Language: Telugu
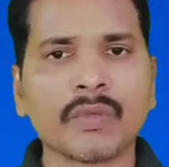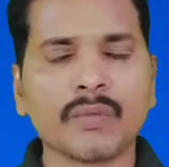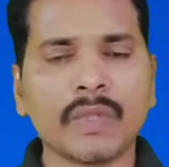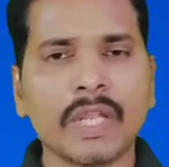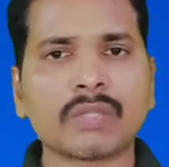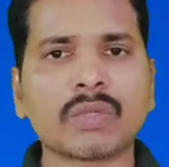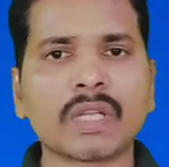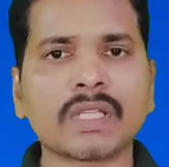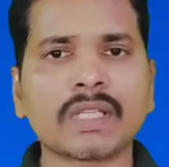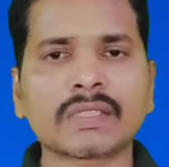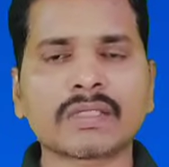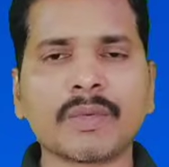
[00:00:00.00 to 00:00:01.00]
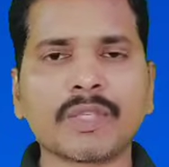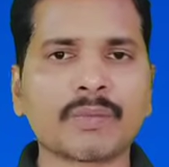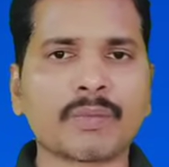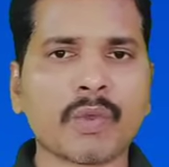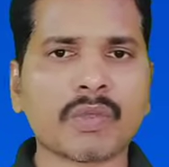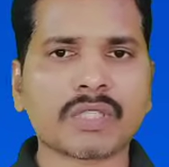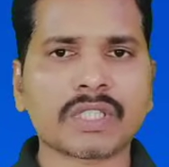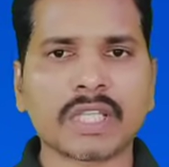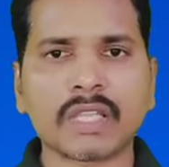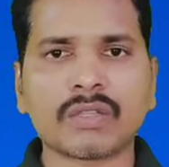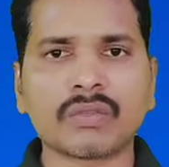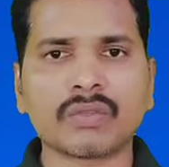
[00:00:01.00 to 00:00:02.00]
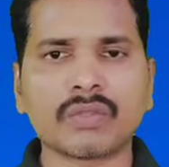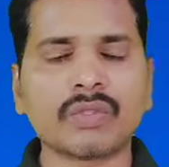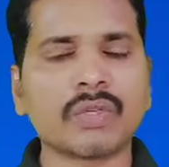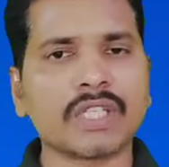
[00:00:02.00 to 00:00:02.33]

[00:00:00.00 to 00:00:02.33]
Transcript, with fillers: వీలైన త్వరగా దానికి సంబంధించిన ప్రాసెస్ ఏదైతే ఉంటుందో